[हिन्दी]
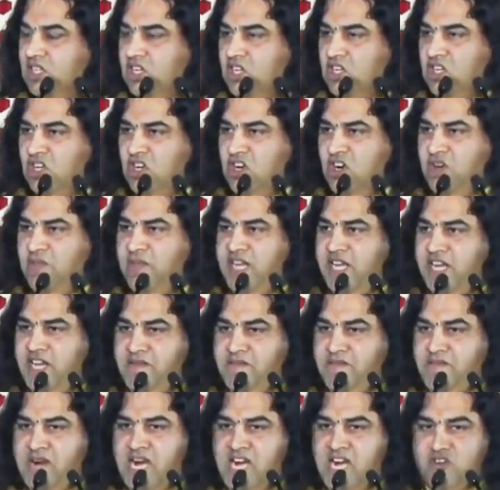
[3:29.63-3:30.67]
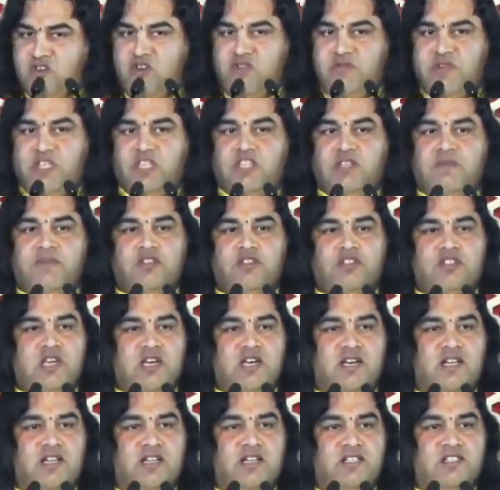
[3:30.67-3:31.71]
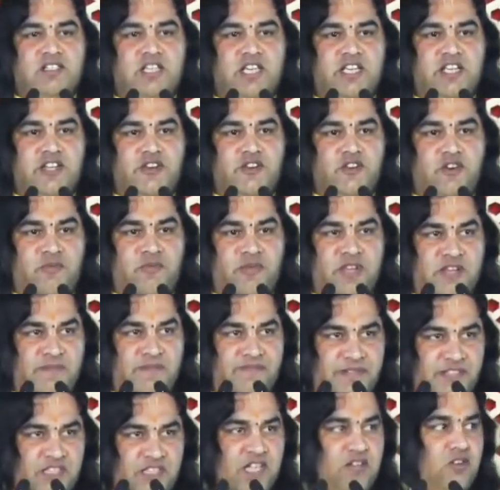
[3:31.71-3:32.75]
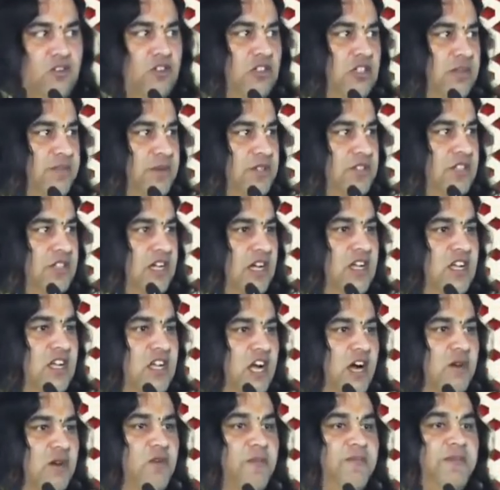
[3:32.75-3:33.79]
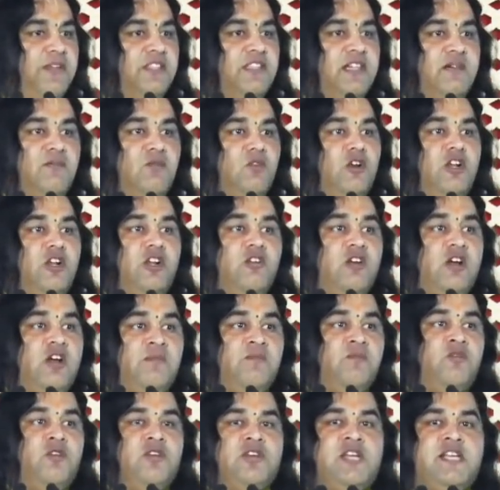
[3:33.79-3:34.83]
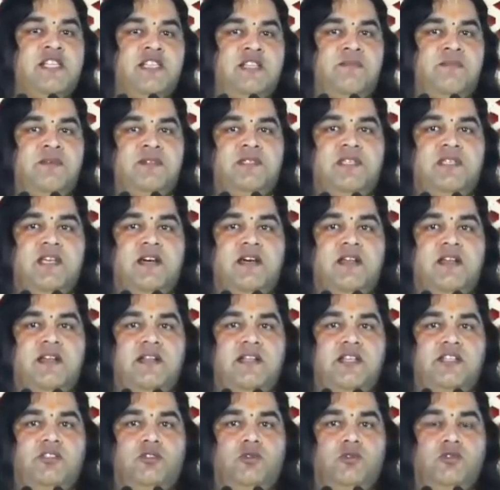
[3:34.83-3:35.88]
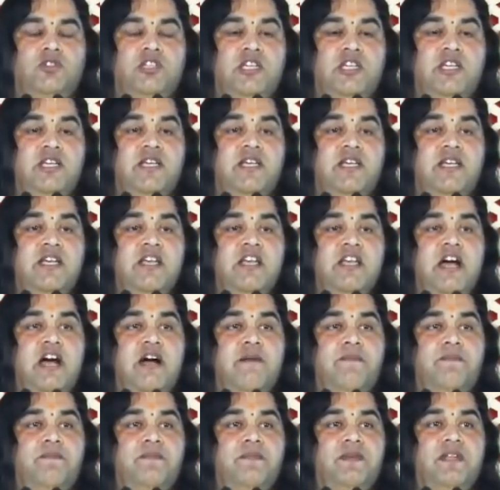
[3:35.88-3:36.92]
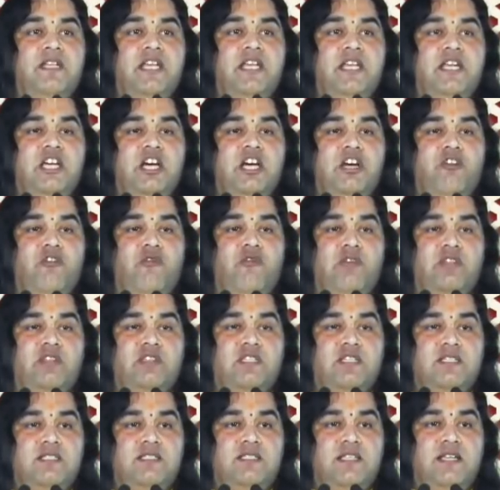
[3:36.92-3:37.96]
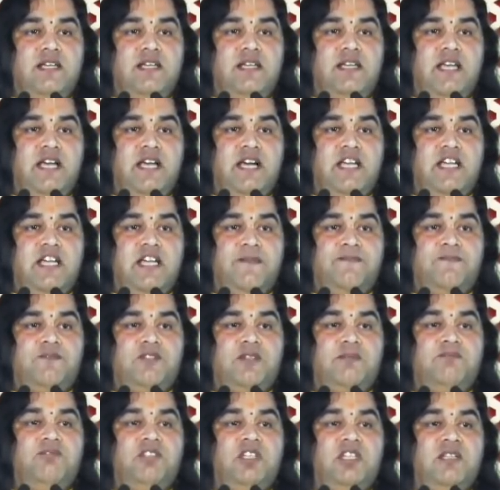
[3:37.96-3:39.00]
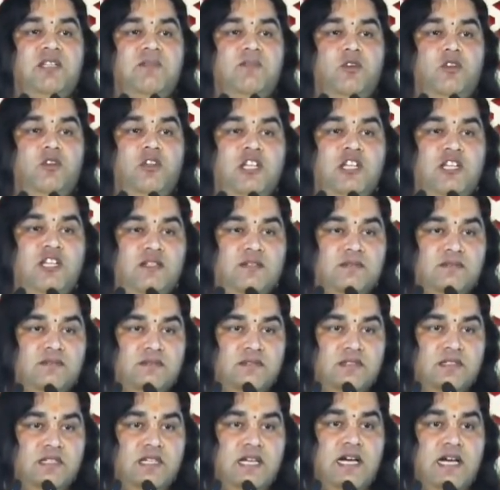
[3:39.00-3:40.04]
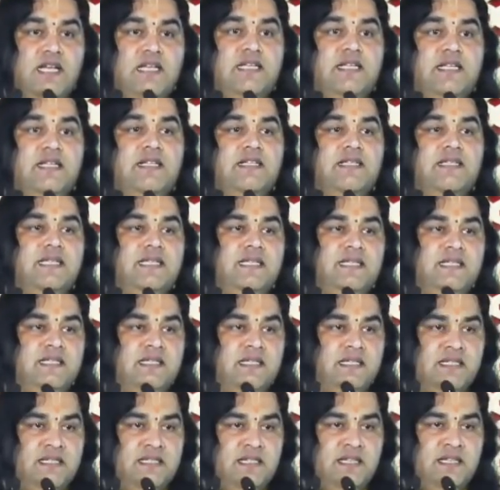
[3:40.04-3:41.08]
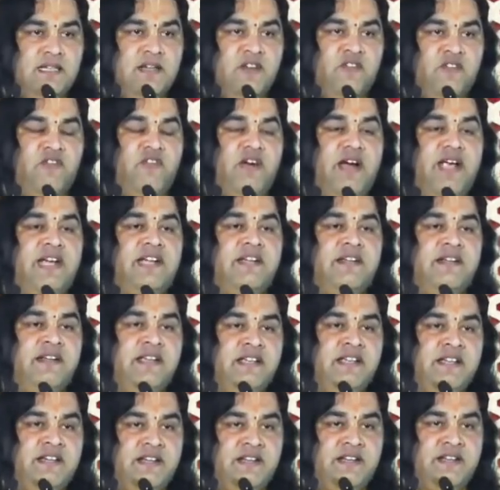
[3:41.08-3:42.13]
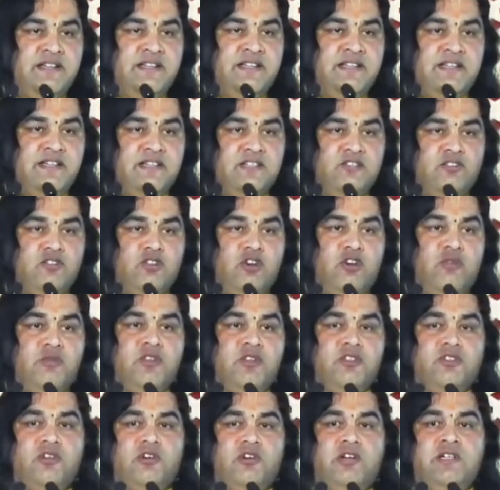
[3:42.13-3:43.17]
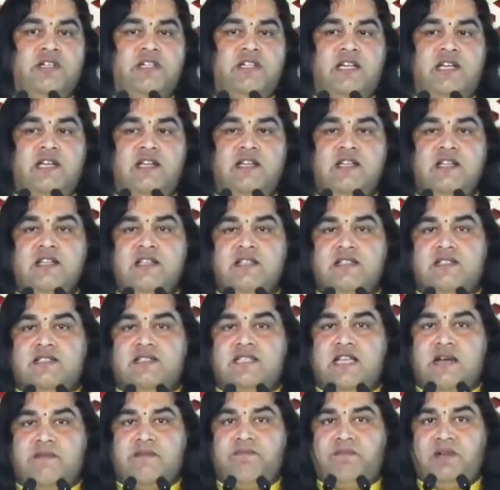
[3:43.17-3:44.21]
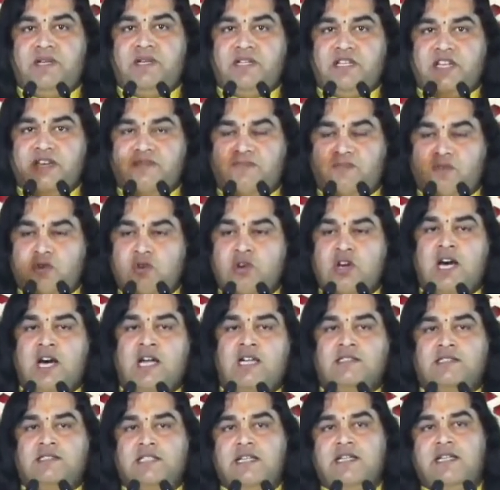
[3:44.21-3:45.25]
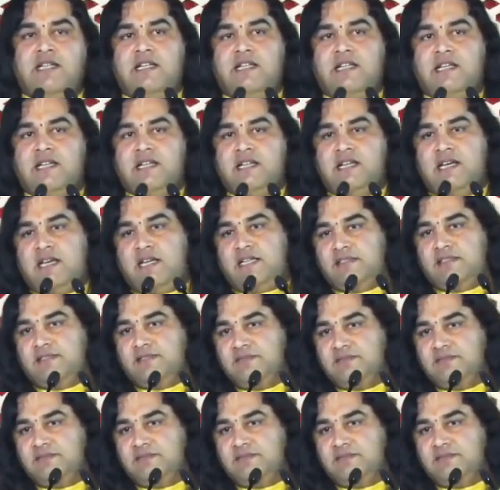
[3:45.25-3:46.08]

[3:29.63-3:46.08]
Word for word: नौ महीने माँ को भी तपस्या करनी चाहिए नौ महीने पिता को तपस्या अब वो पिता बोल रहे होंगे हमको क्या तपस्या करनी है तुझे अपनी गर्भवती स्त्री के आगे अब शब्द नहीं बोलने गाली नहीं देनी है फाइट नहीं करनी है चौबीस घंटा सांप बन के फुंकारते ही नहीं रहना है